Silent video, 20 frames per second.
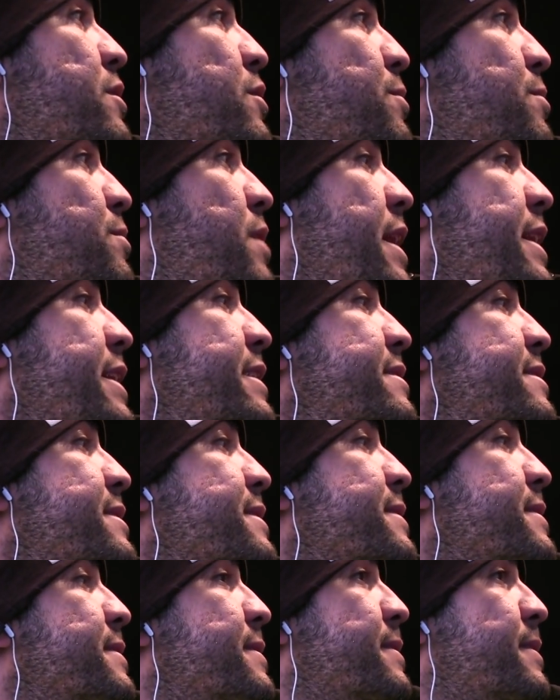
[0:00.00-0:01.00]
Eu,
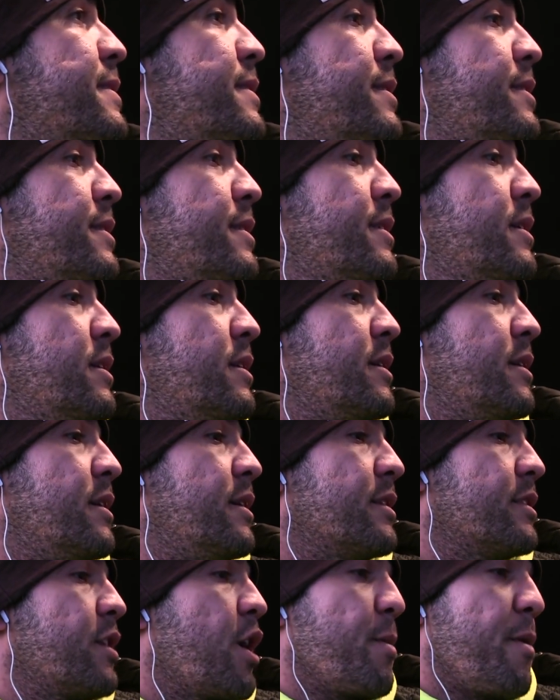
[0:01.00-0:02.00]
sim.
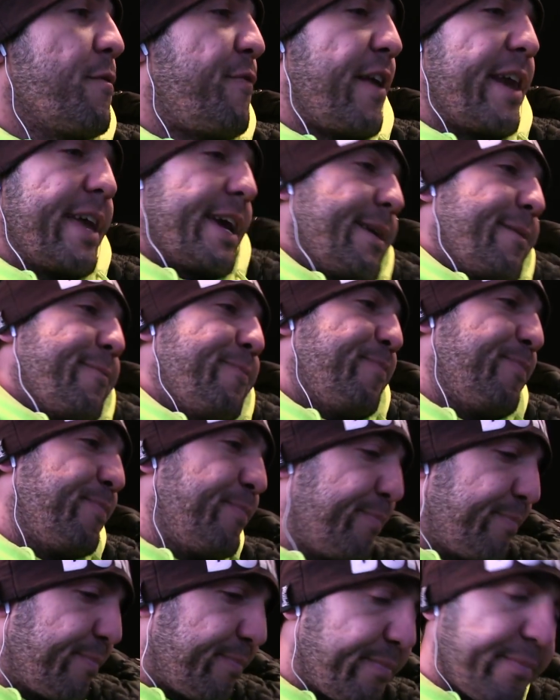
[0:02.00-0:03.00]
Então, como eu falei,
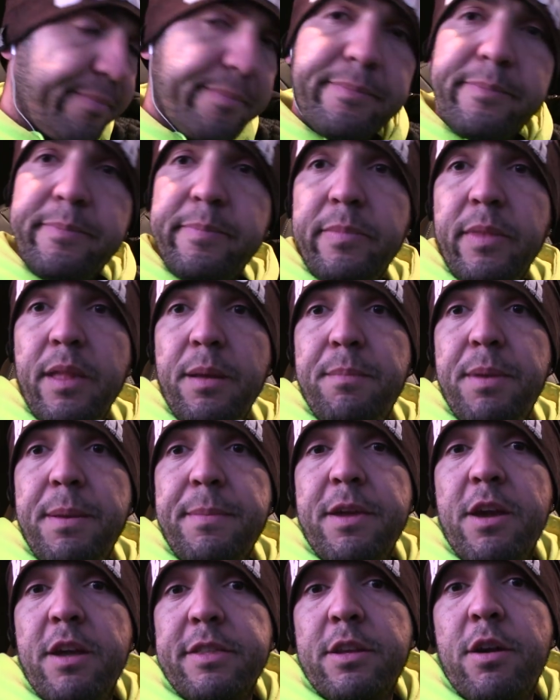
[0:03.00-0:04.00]
para
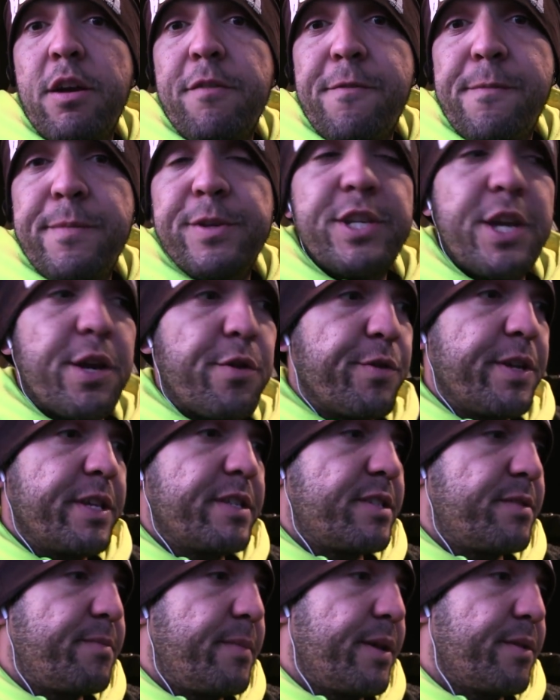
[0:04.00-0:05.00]
mim é até uma forma de
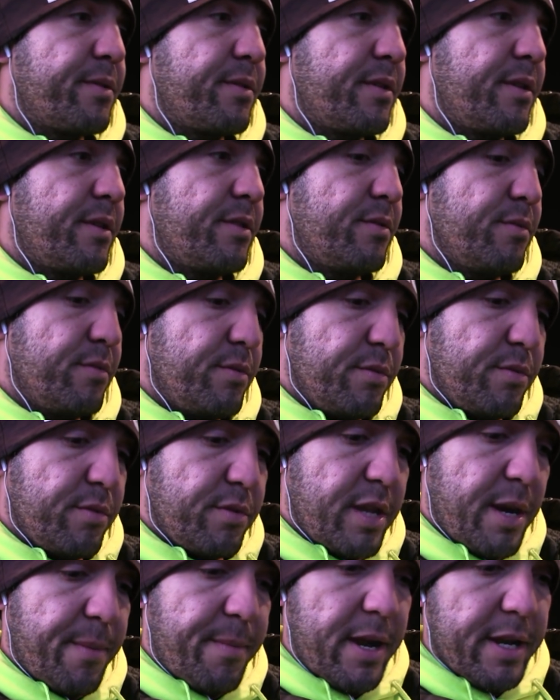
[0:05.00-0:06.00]
reconhecimento, né? Do, do, do
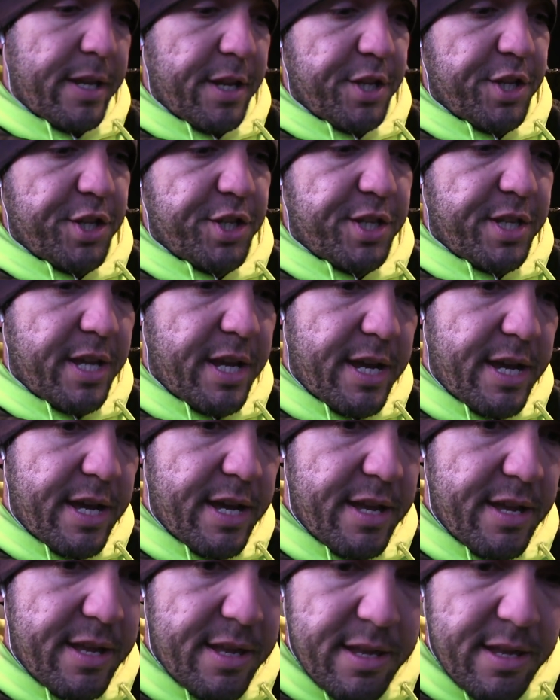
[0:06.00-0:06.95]
trabalho que a gente está